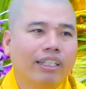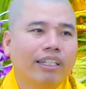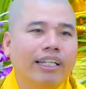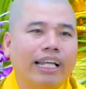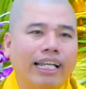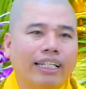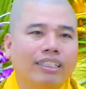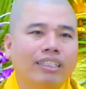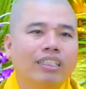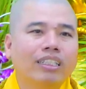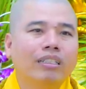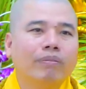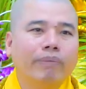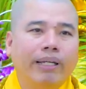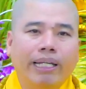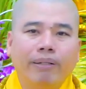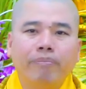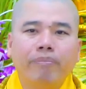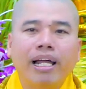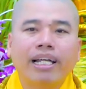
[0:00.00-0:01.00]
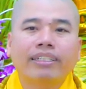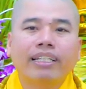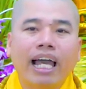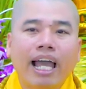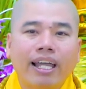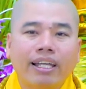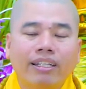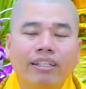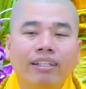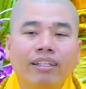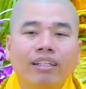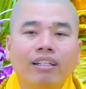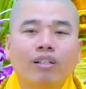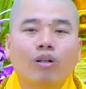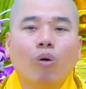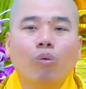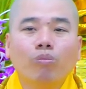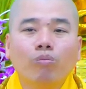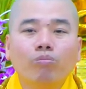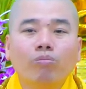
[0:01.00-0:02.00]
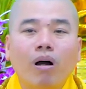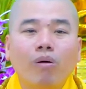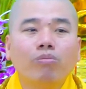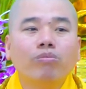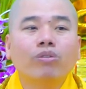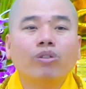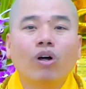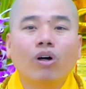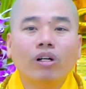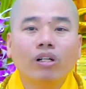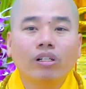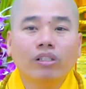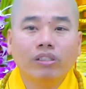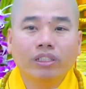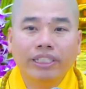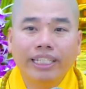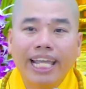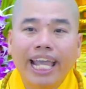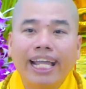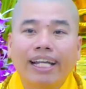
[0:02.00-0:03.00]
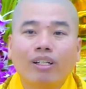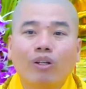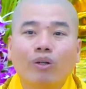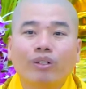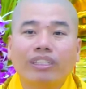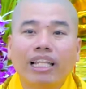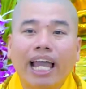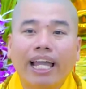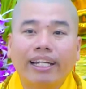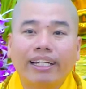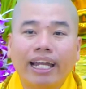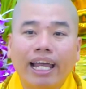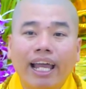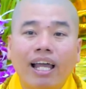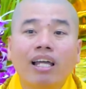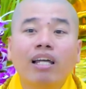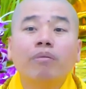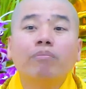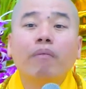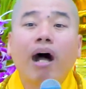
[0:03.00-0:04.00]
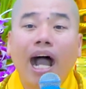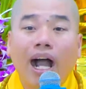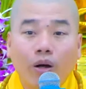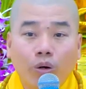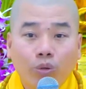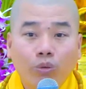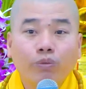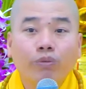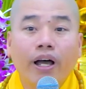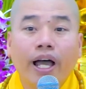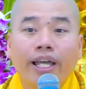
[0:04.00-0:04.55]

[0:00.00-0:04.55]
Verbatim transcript: vì ngày xưa mẹ mang thai cũng mong có người dang đôi tay ra bảo